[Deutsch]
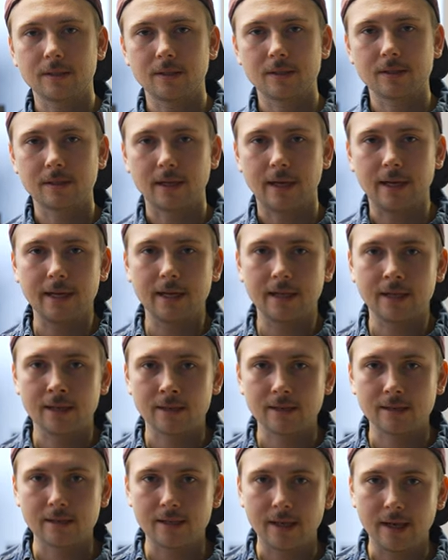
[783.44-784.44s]
es das, Zeichen,
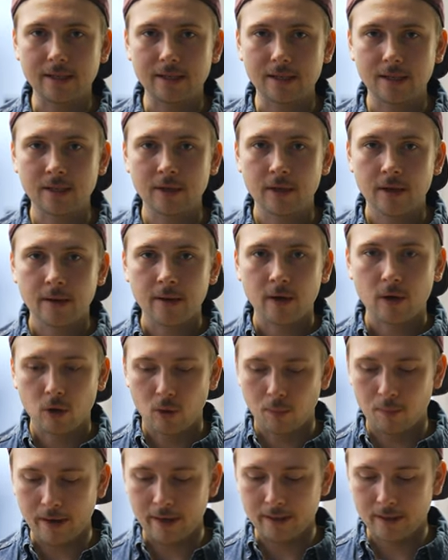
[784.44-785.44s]
dass das Hähnchen
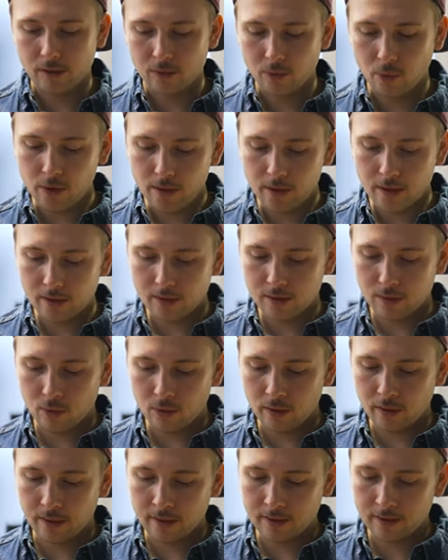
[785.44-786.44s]
komplett
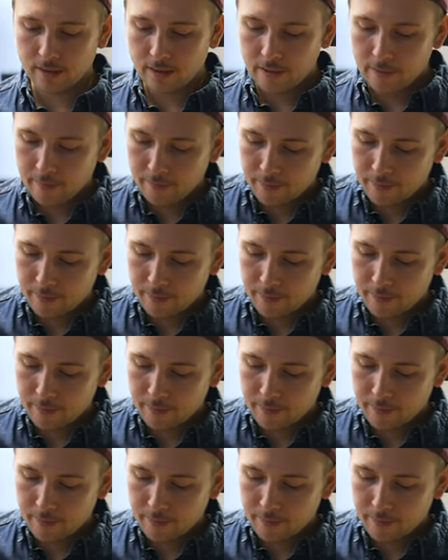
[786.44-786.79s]
durchgezogen ist.